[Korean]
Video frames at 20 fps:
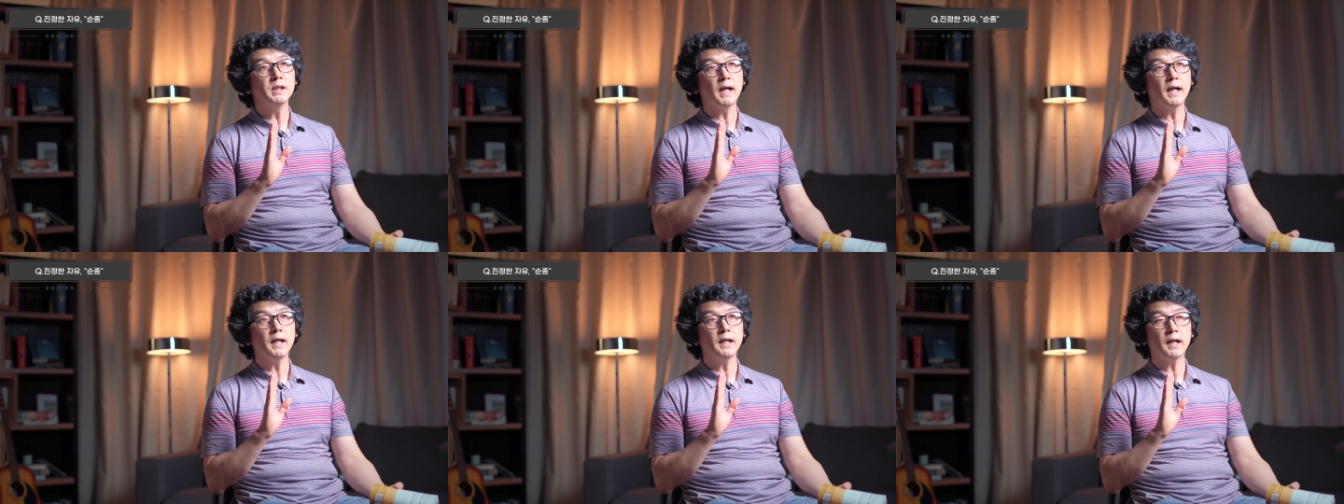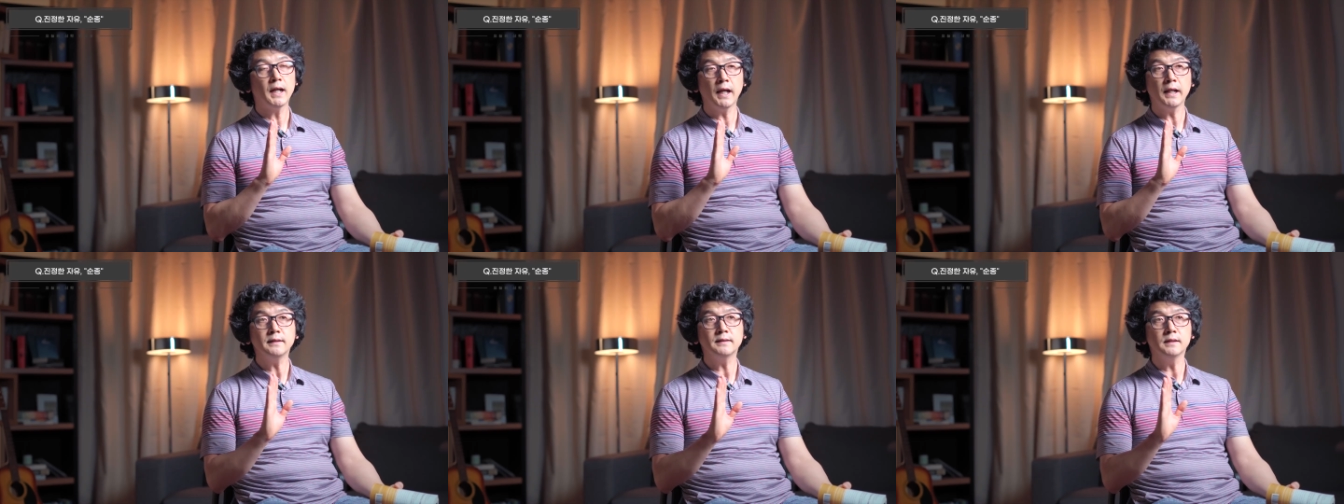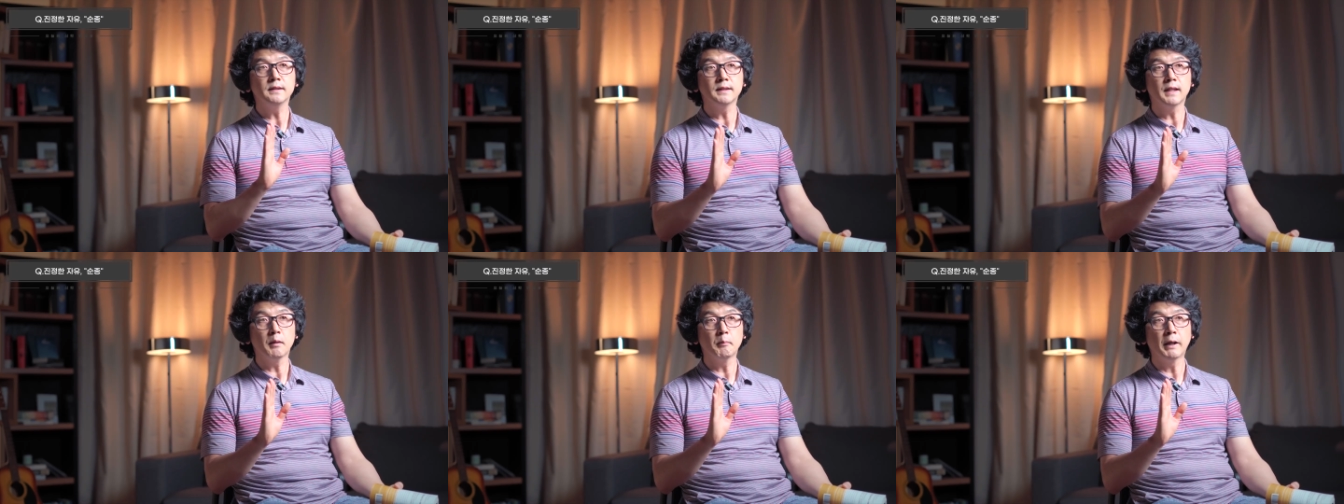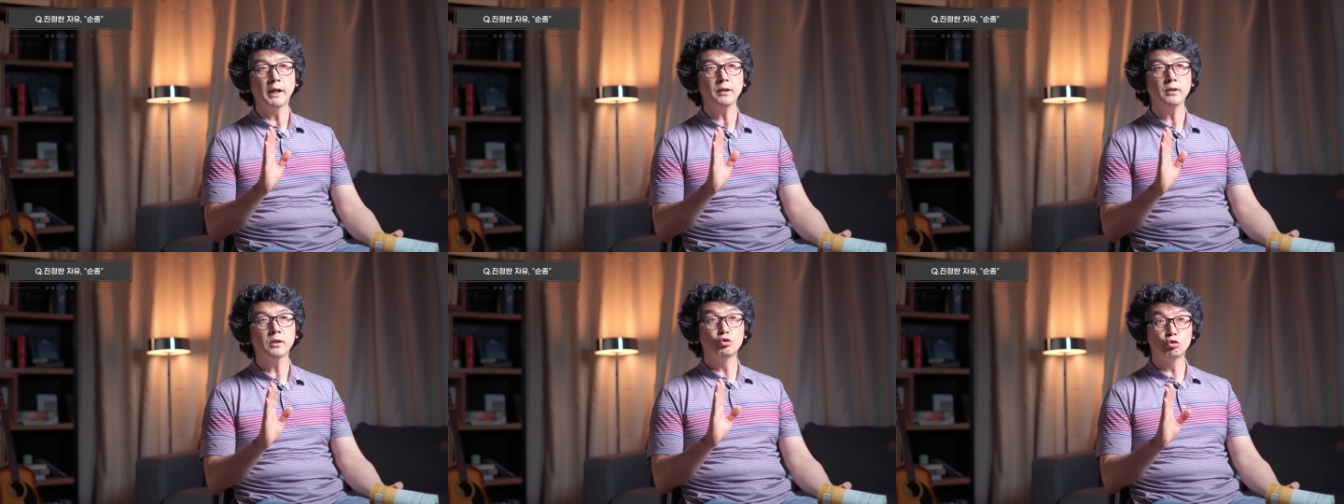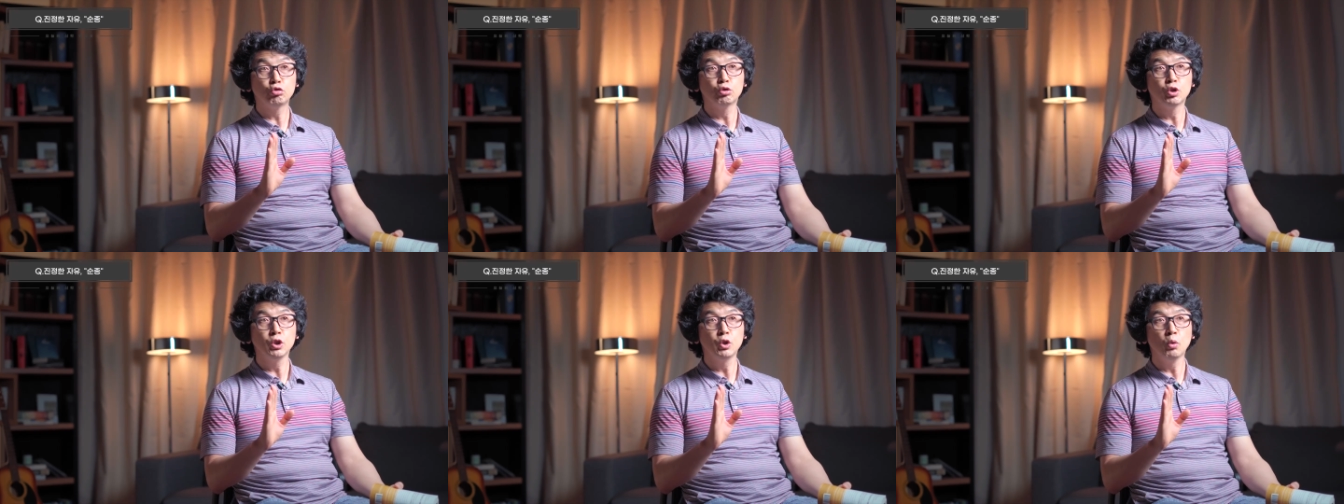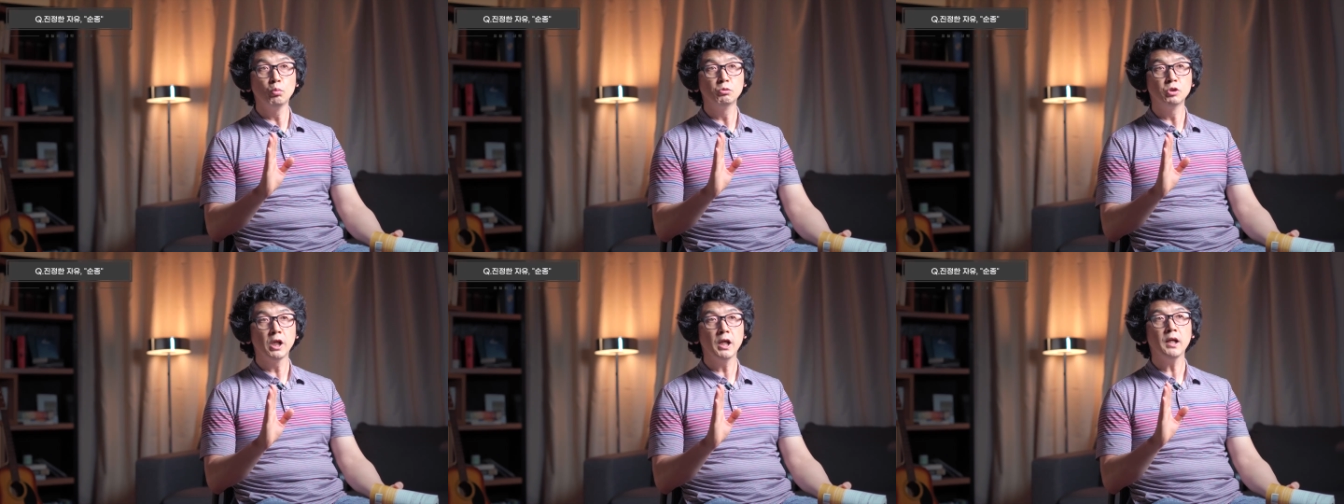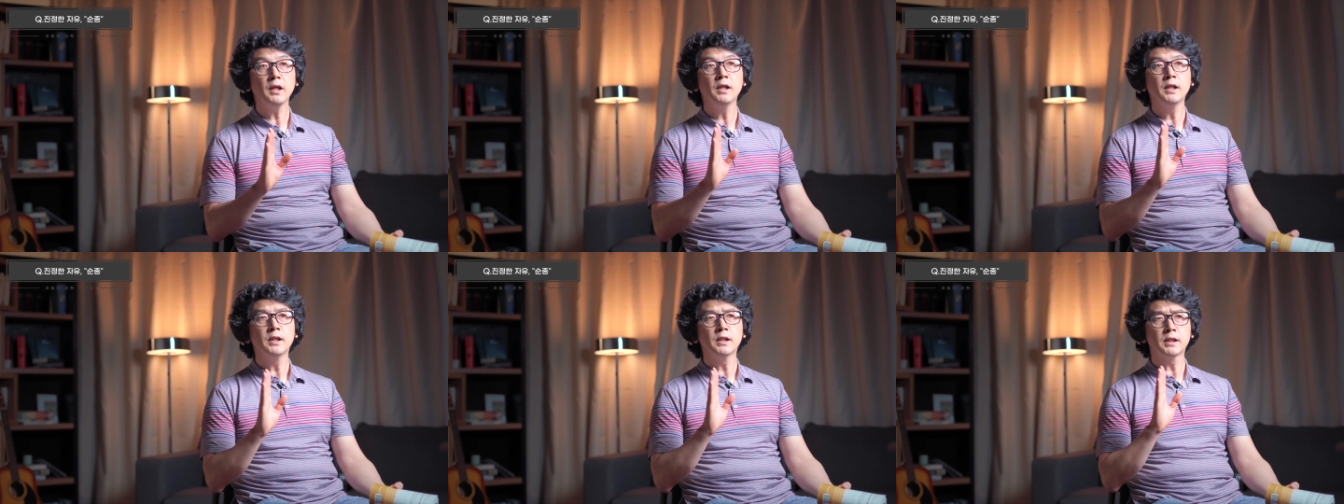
하, 했을 때만 죽이 기도문에